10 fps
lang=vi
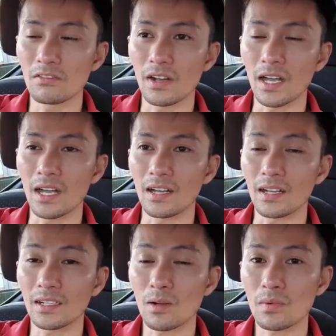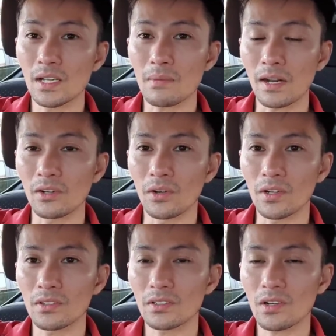và ở trong cái bản đồ
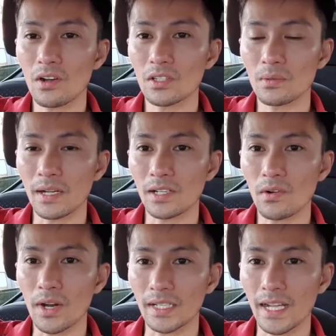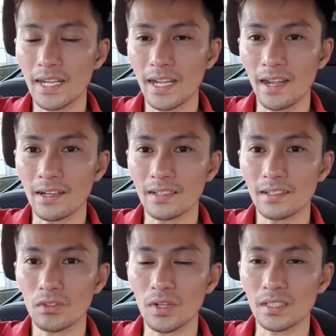đó nó có cho bạn kế hoạch ngắn hạn,
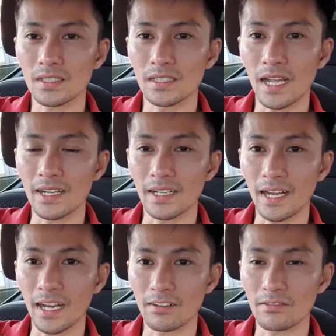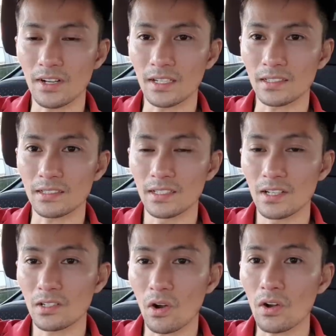kế hoạch dài hạn và
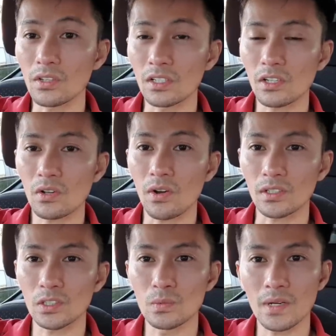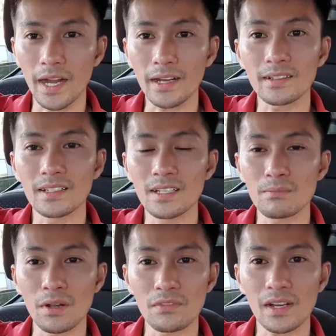có những kế hoạch trung hạn.
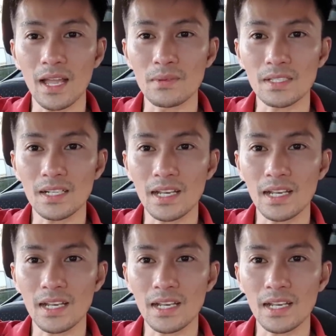Bạn phải làm như thế